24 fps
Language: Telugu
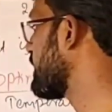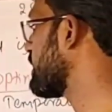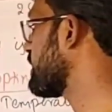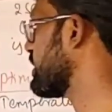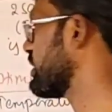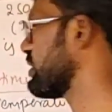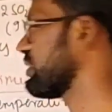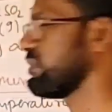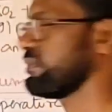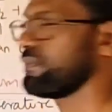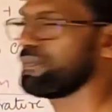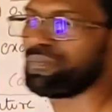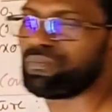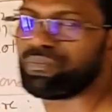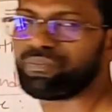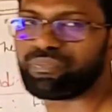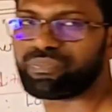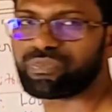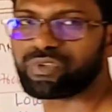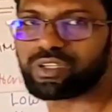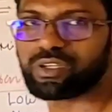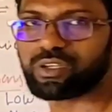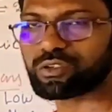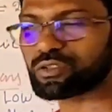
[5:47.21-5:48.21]
ఐరన్
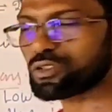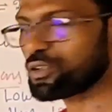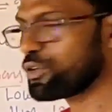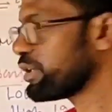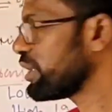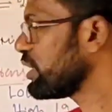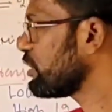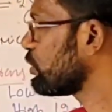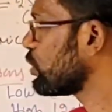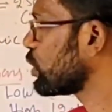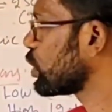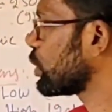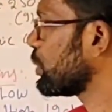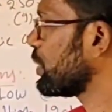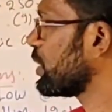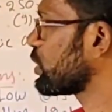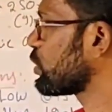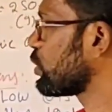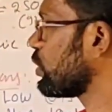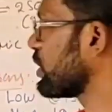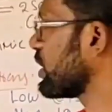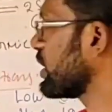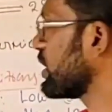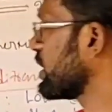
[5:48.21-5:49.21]
సో ఈ
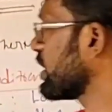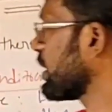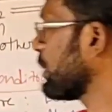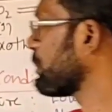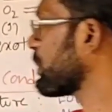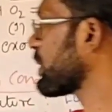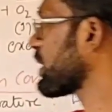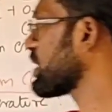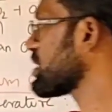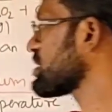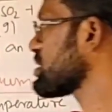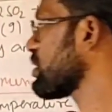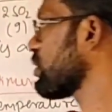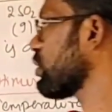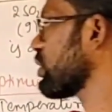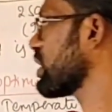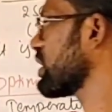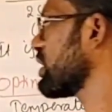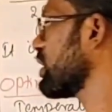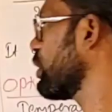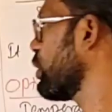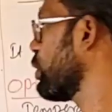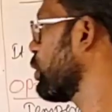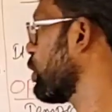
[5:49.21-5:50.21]
గుర్తుపెట్టుకోండి టెంపరేచర్
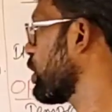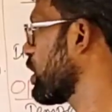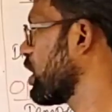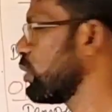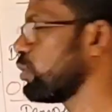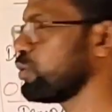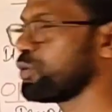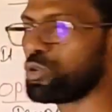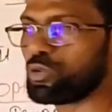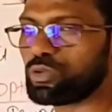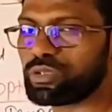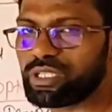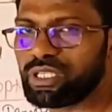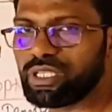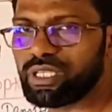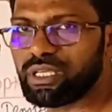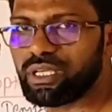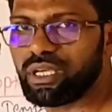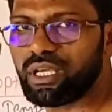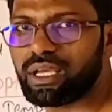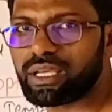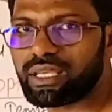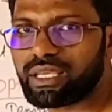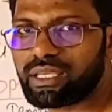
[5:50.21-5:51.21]
ఒకటి లోగా ఉంటుంది
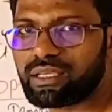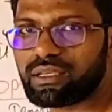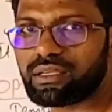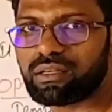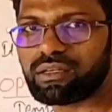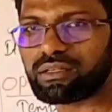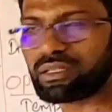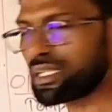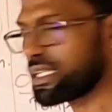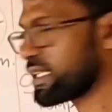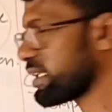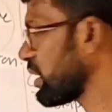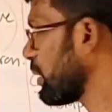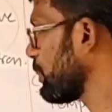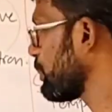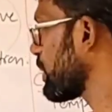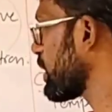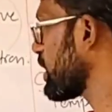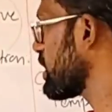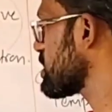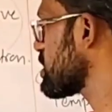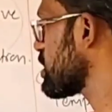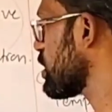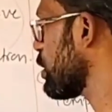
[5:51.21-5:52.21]

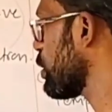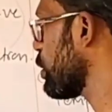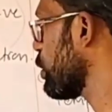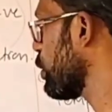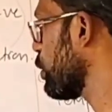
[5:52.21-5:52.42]
టెంపరేచర్